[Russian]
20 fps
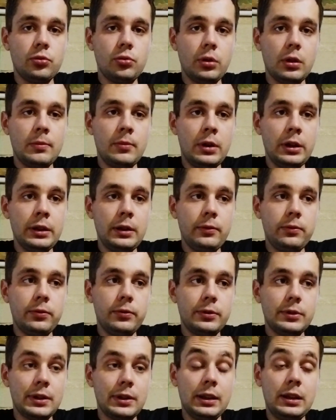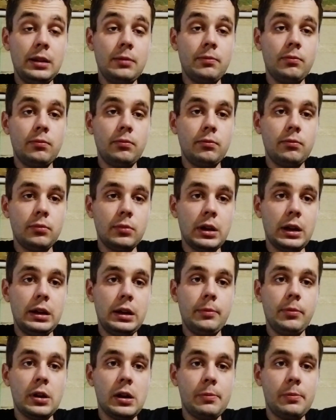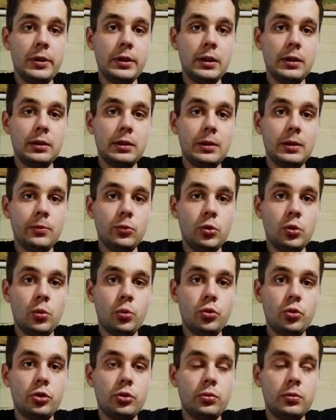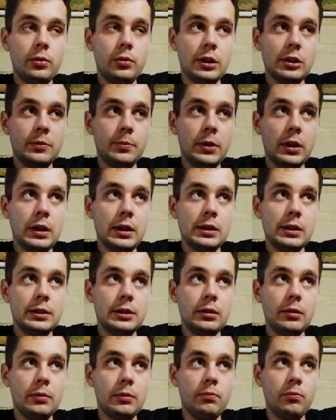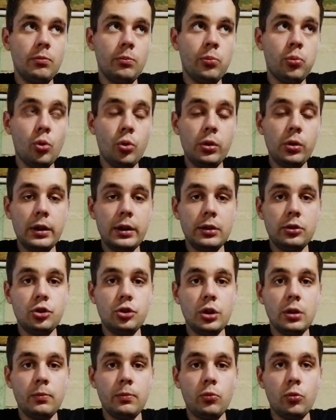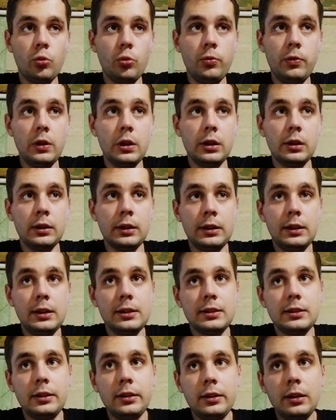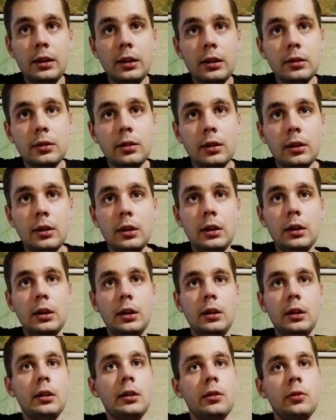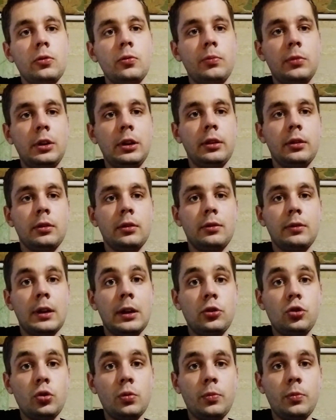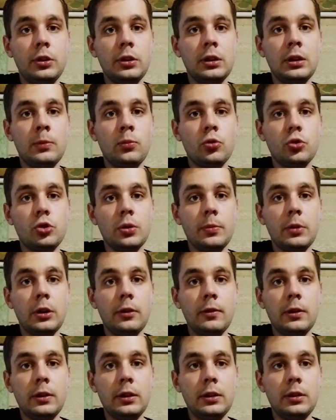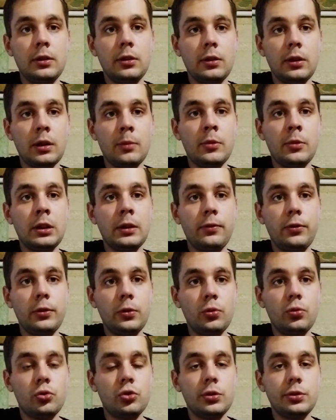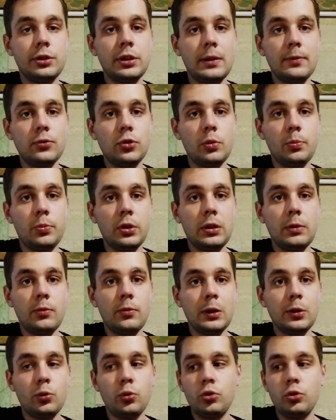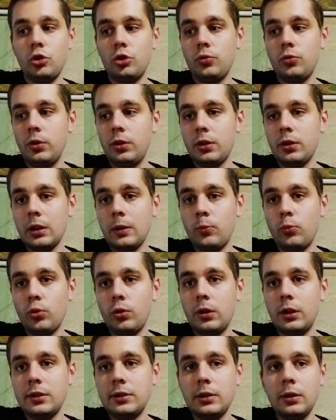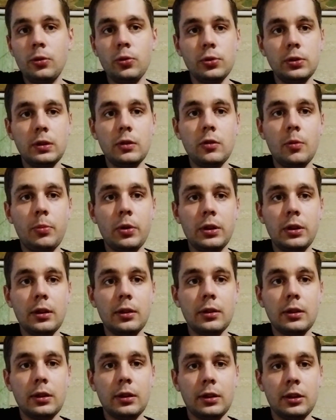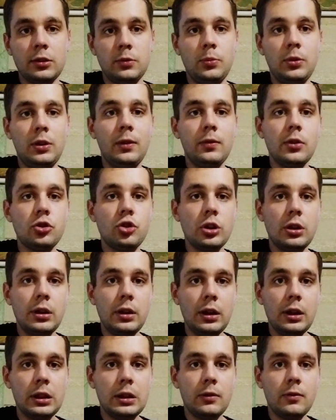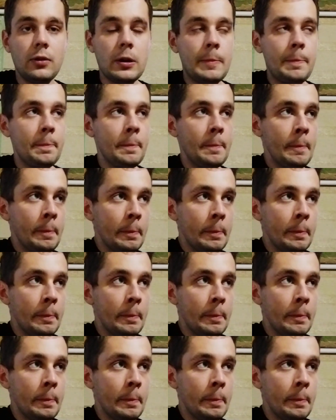что Романов с таким калибром оппонентом должен разбираться более чем уверенно. Если нет, ну блин, о чем мы тогда можем говорить? Романов и должен сам все понимать. Хочешь выйти на более серьезного оппонента? Разбери в начале этого